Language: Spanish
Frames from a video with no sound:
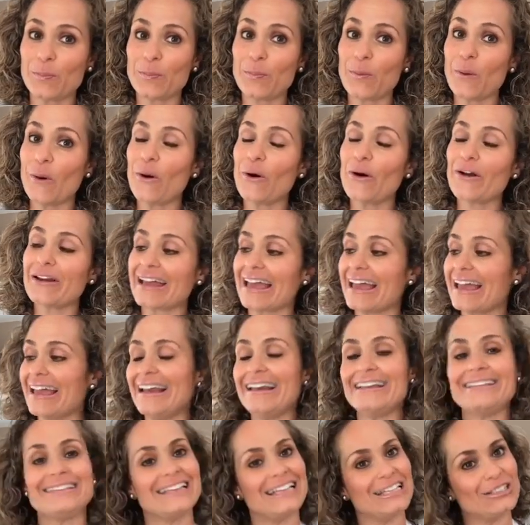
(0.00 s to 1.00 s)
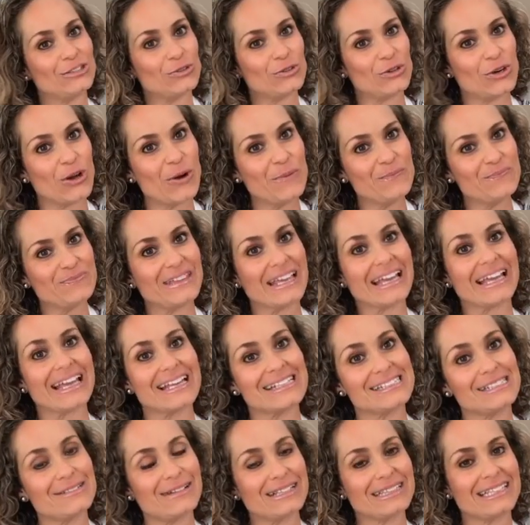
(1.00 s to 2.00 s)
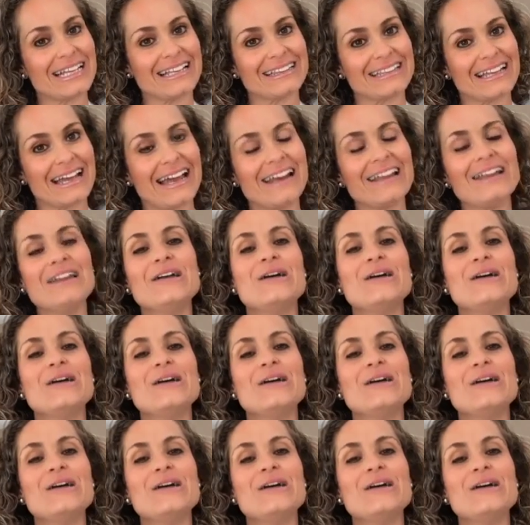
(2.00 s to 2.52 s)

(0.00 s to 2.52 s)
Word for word: por el título de qué se va a tratar.